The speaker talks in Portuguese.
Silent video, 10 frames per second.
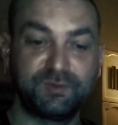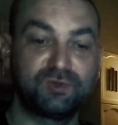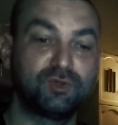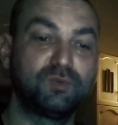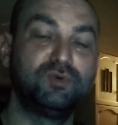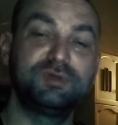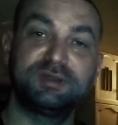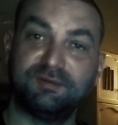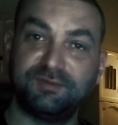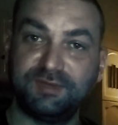de todo mundo que
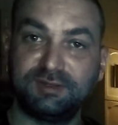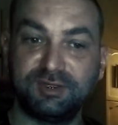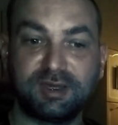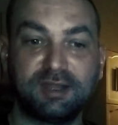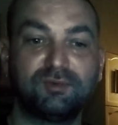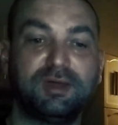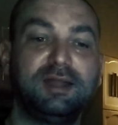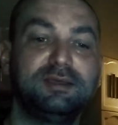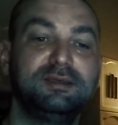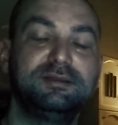está vivendo aí de canal
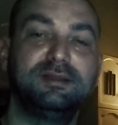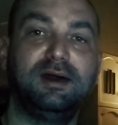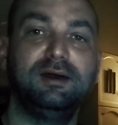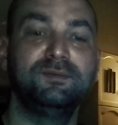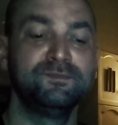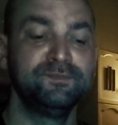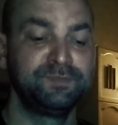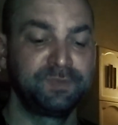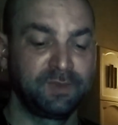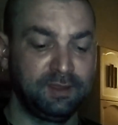Dark, tá?
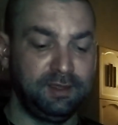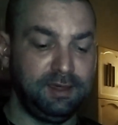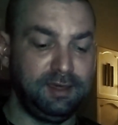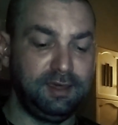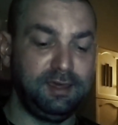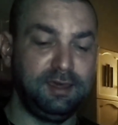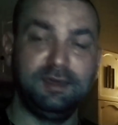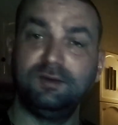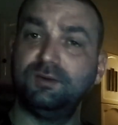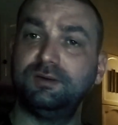
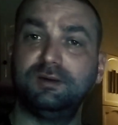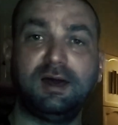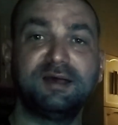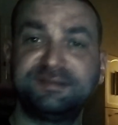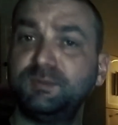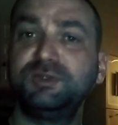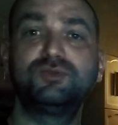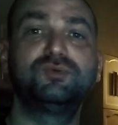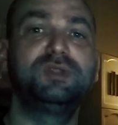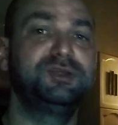É, acima de
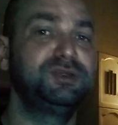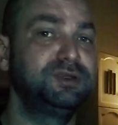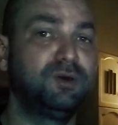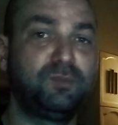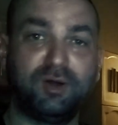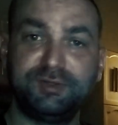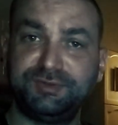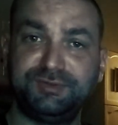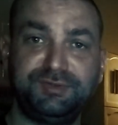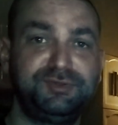tudo, a gente não pode
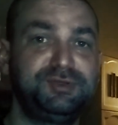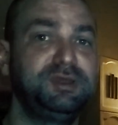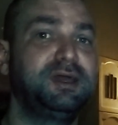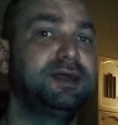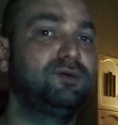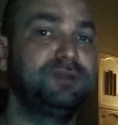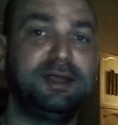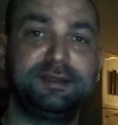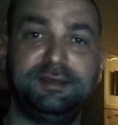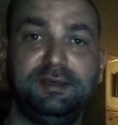desistir, canal
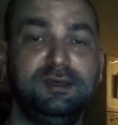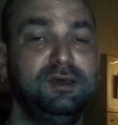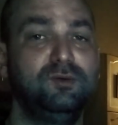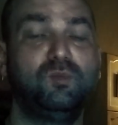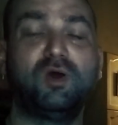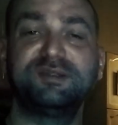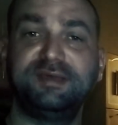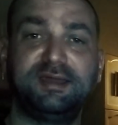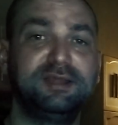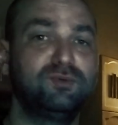Dark. O maior
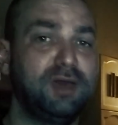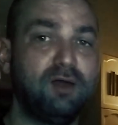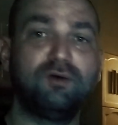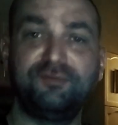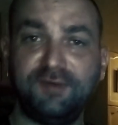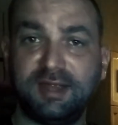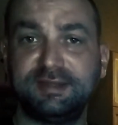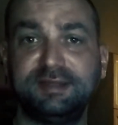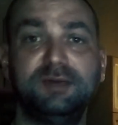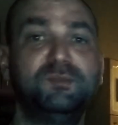segredo é a oferta
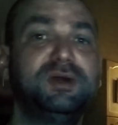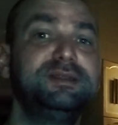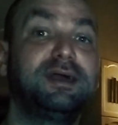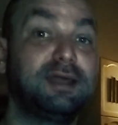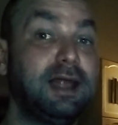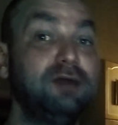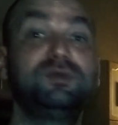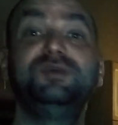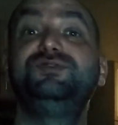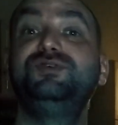e a demanda. É claro
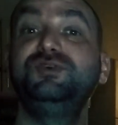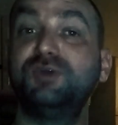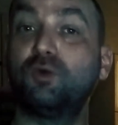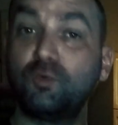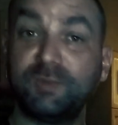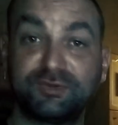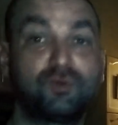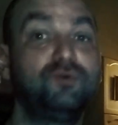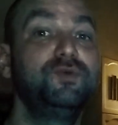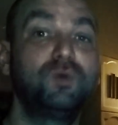que existe algumas
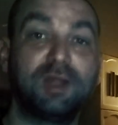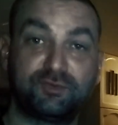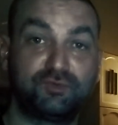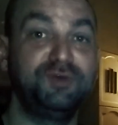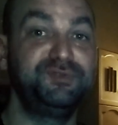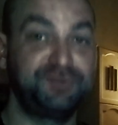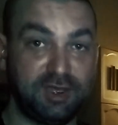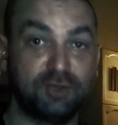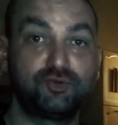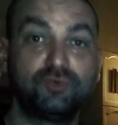configurações que
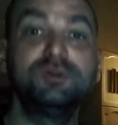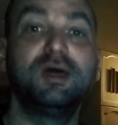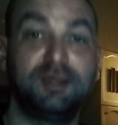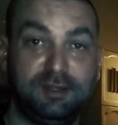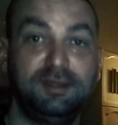ajudam